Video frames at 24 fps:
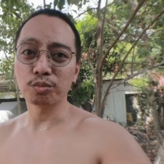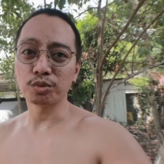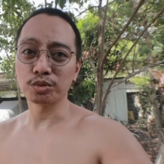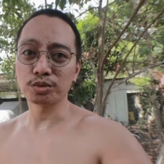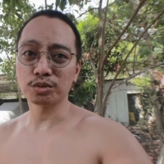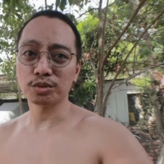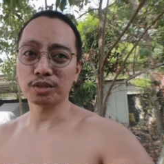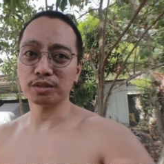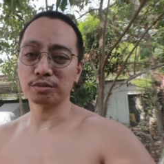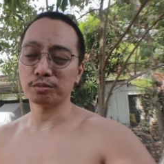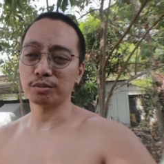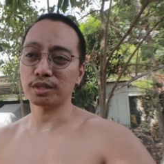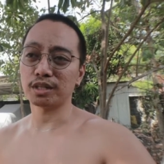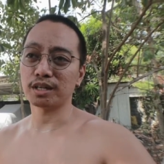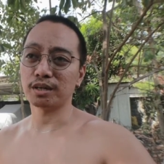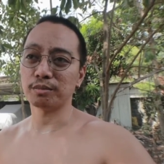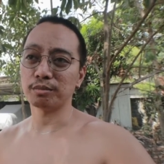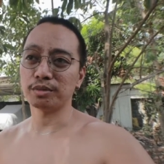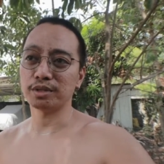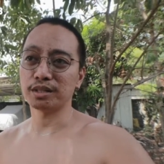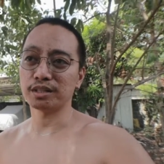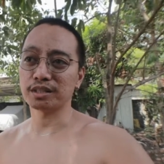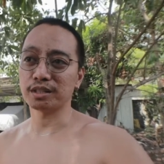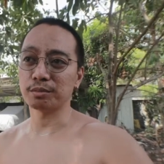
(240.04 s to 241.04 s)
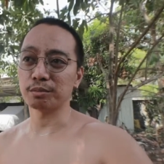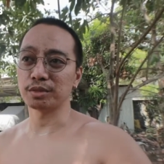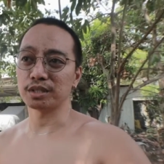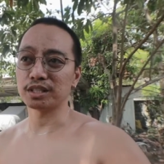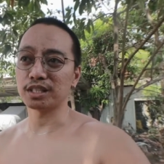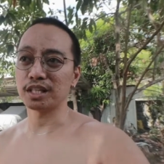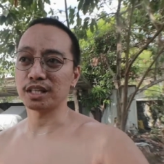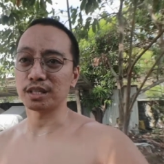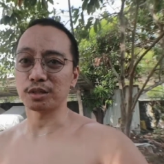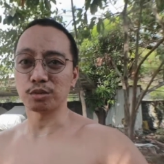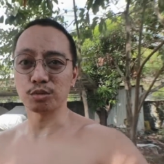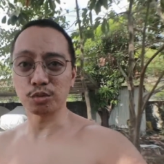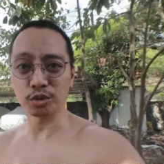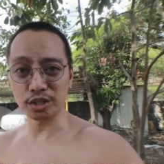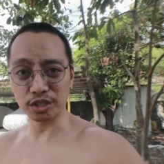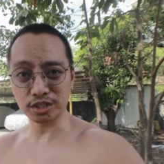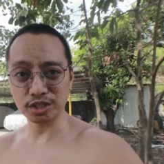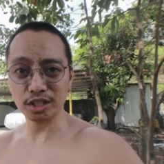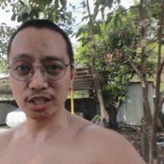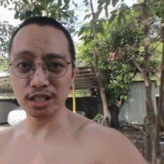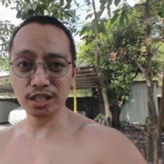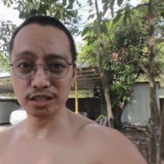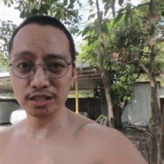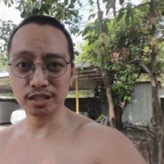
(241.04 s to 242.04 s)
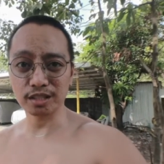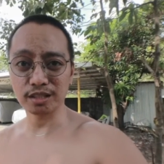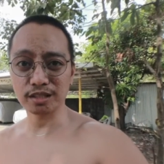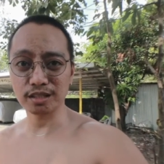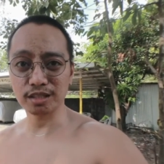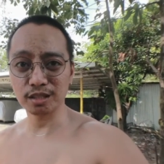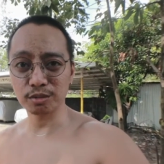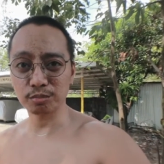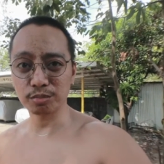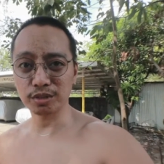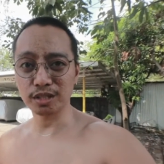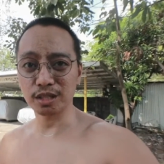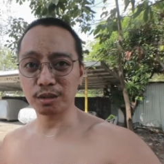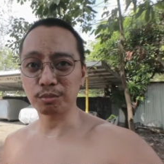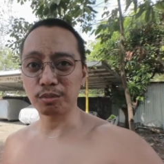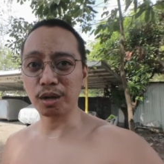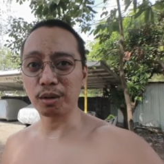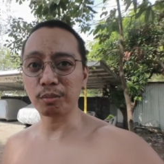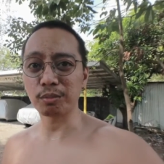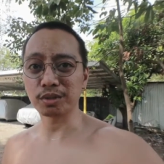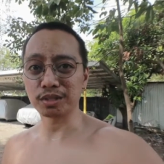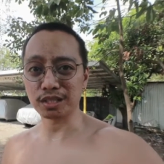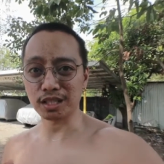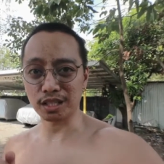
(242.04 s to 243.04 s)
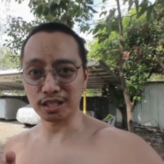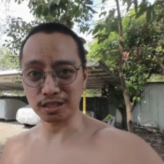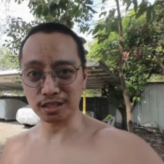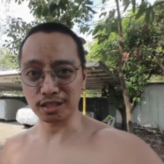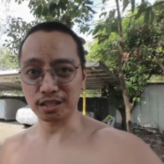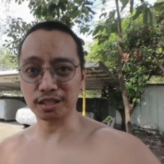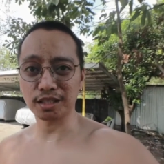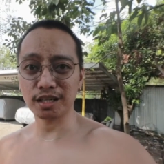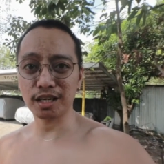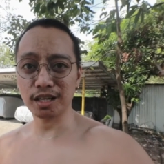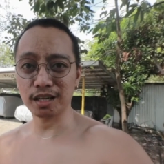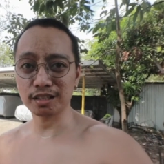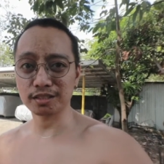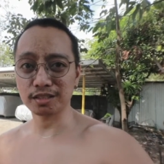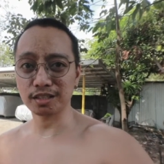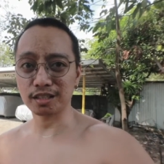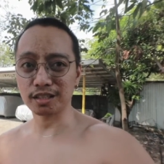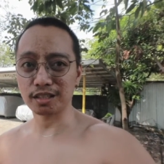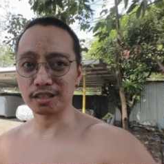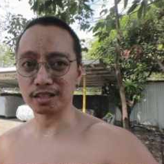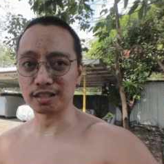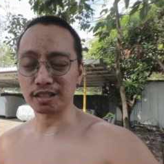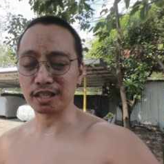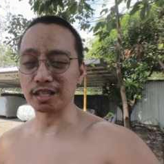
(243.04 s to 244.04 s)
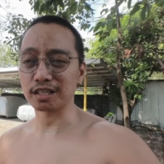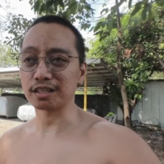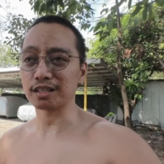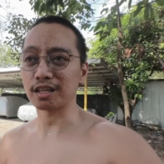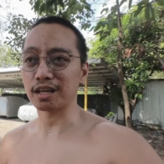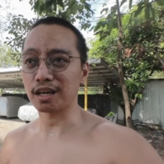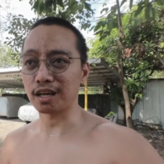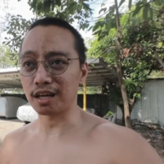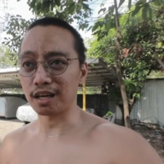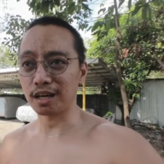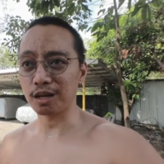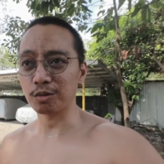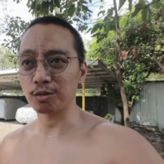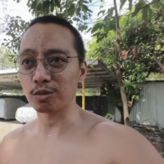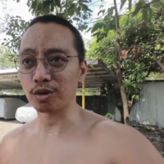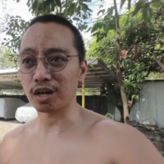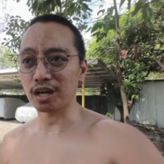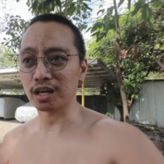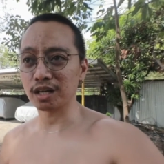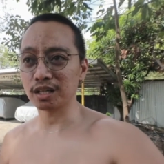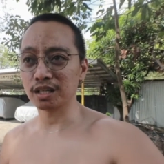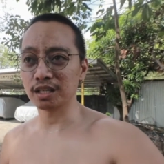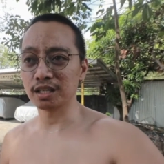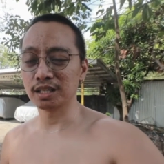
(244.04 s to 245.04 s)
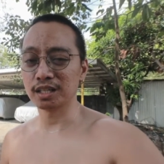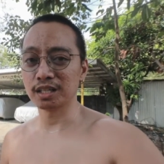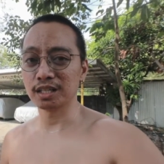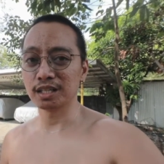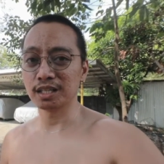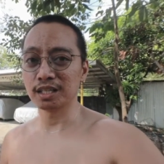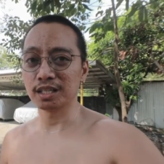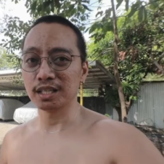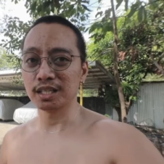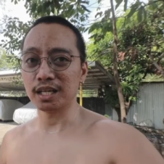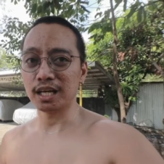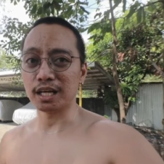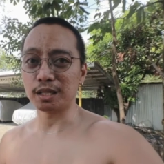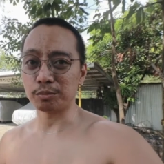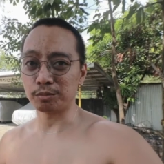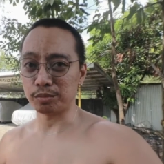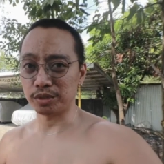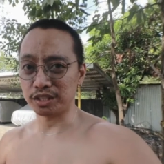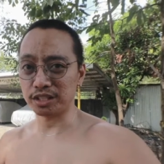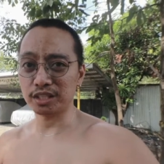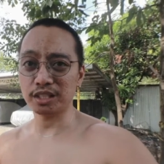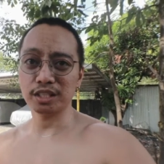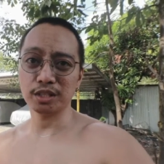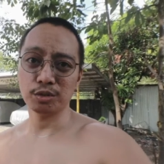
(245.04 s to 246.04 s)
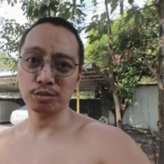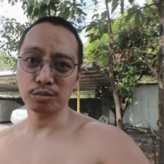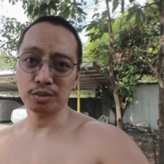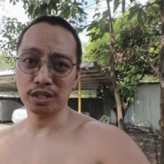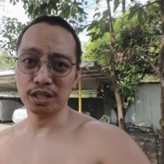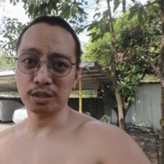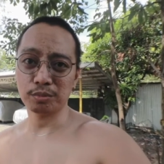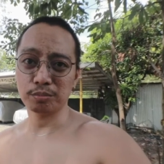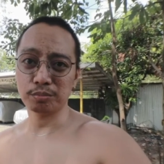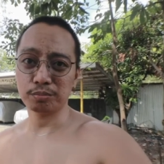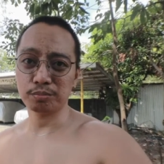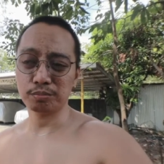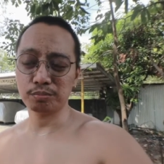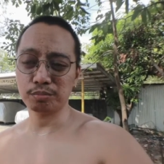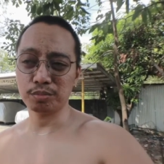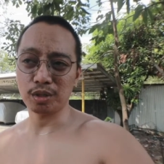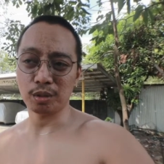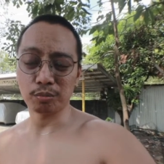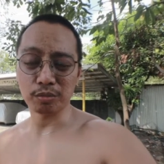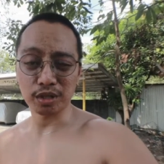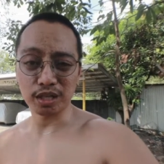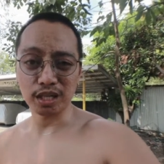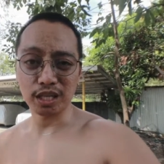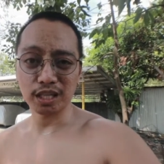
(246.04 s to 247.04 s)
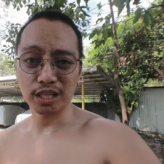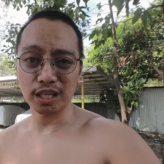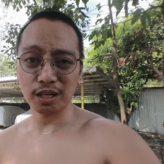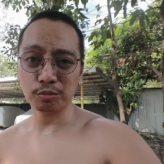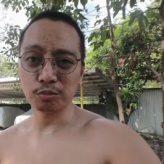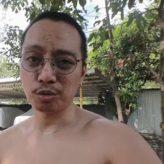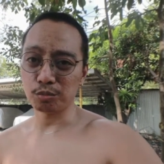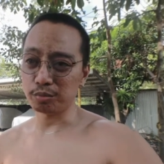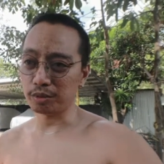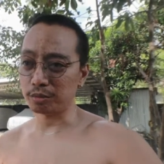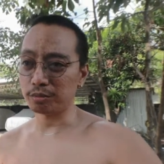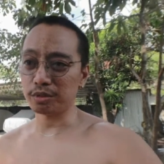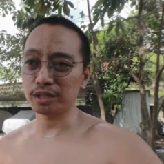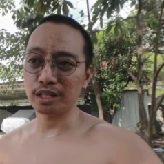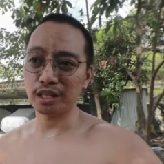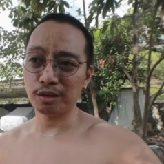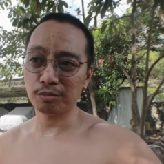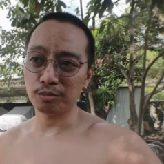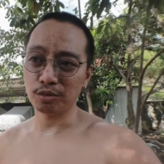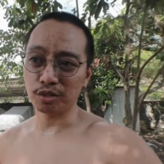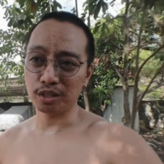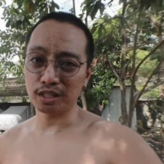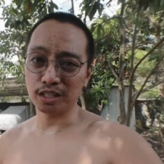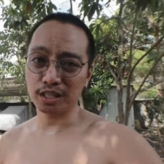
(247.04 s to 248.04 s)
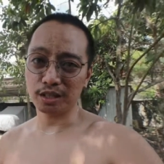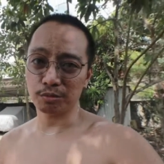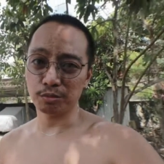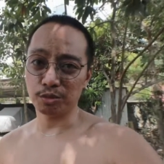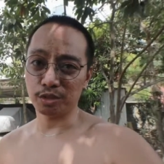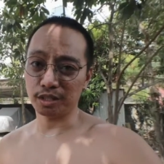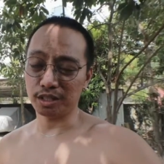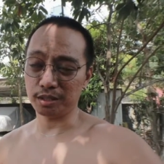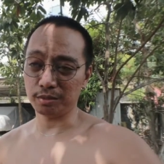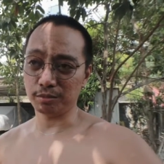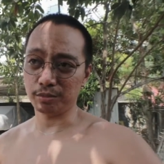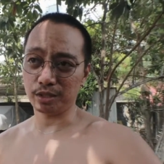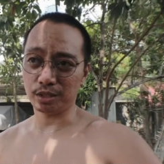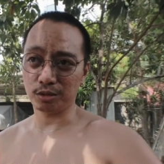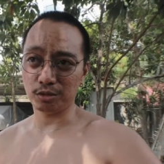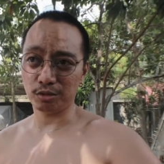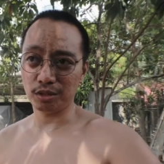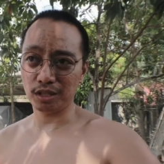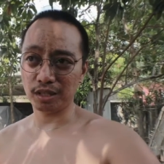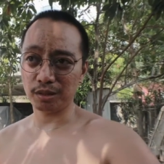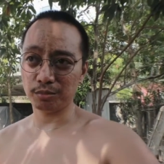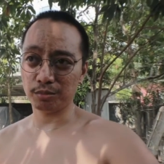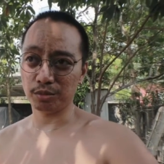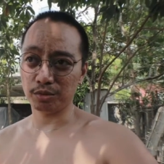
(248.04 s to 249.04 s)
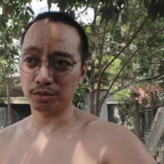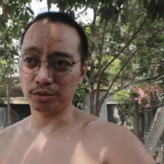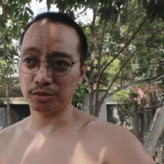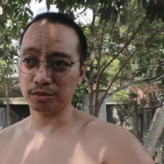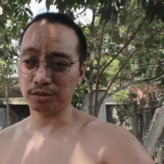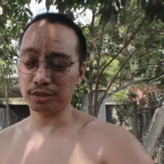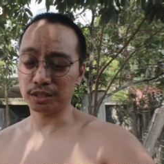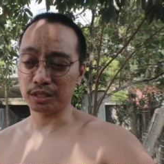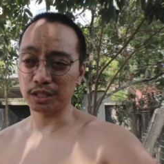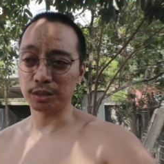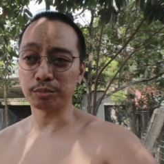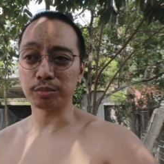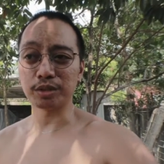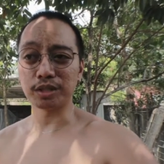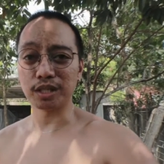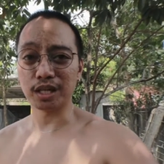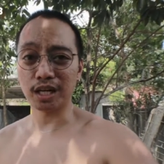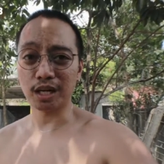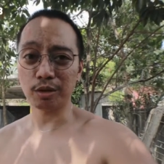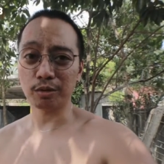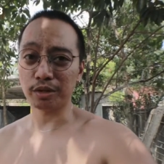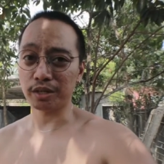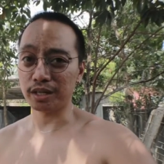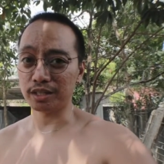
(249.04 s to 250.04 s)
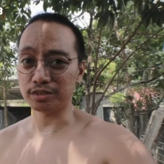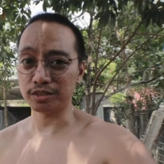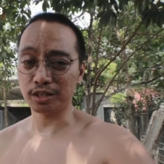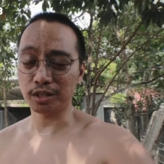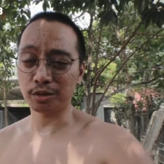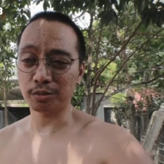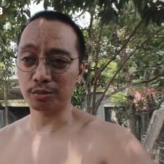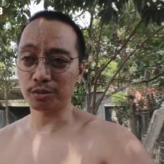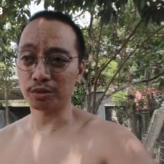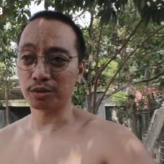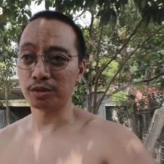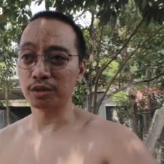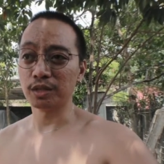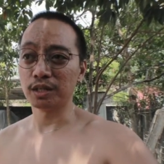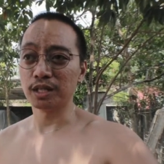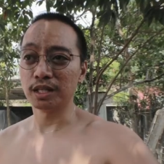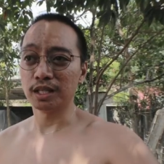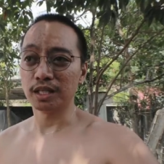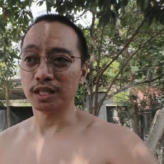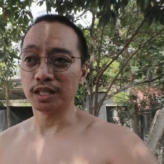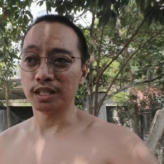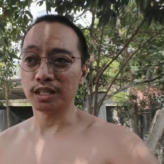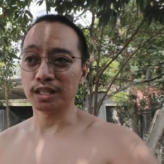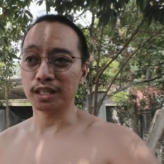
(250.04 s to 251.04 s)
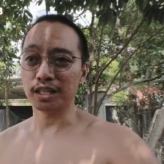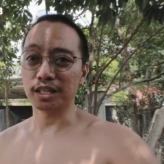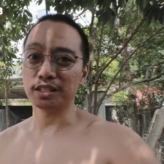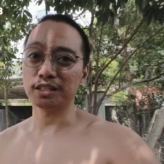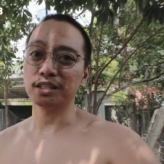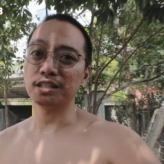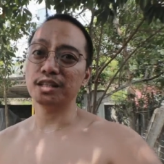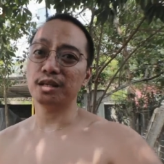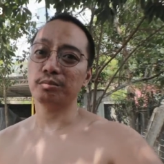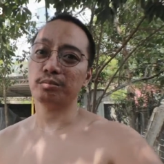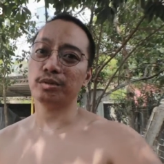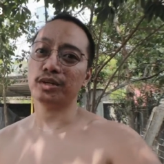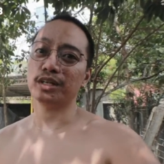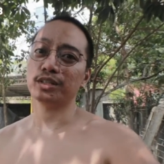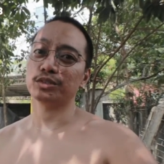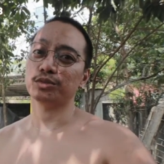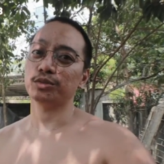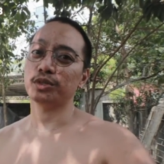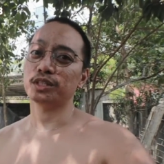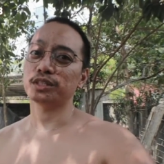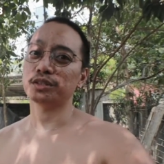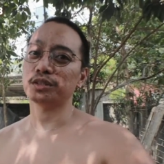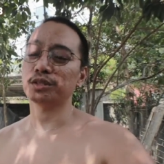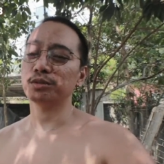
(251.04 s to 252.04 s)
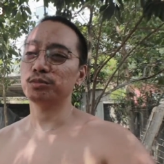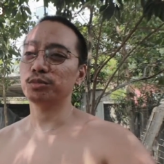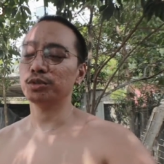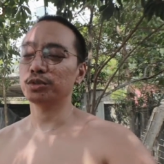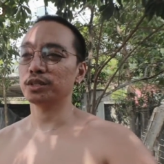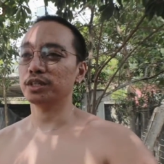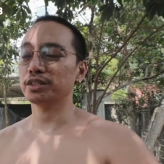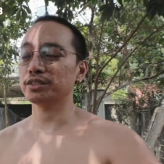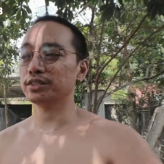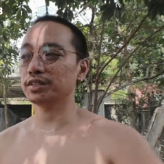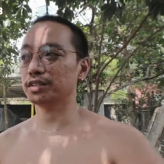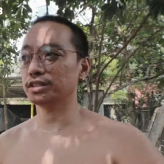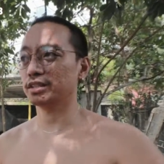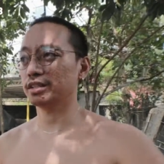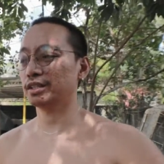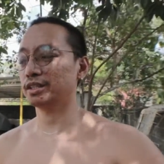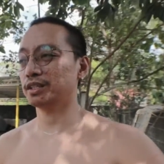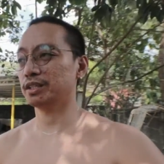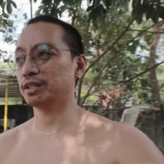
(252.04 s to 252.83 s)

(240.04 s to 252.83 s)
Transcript: mundo at marami nang namatay kung isa ka sa hindi pa namamatay at nagkakasakit at nahawa at pati yung mga kamag-anak mo, pamilya mo, anak mo, magulang mo hindi pa nahawa, asawa mo eh di napakaswerte mo kasi